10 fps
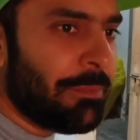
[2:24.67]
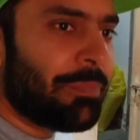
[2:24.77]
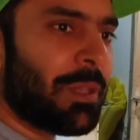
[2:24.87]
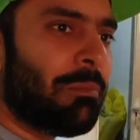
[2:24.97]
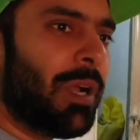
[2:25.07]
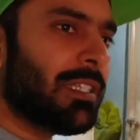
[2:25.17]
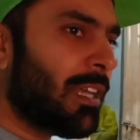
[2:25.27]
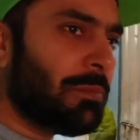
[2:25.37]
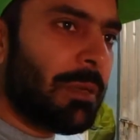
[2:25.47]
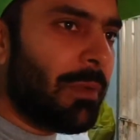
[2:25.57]
है भाई
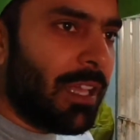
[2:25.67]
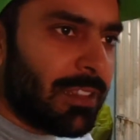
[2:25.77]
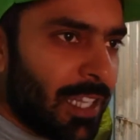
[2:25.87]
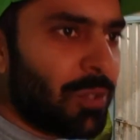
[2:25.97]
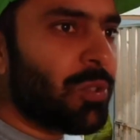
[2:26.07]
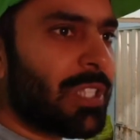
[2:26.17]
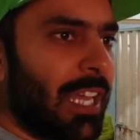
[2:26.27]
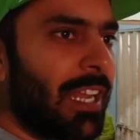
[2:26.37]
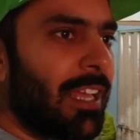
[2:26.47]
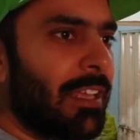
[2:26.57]
साहब जब अंदर
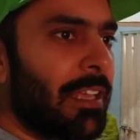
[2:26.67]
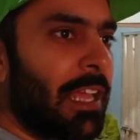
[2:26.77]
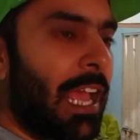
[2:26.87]
घुसा है ना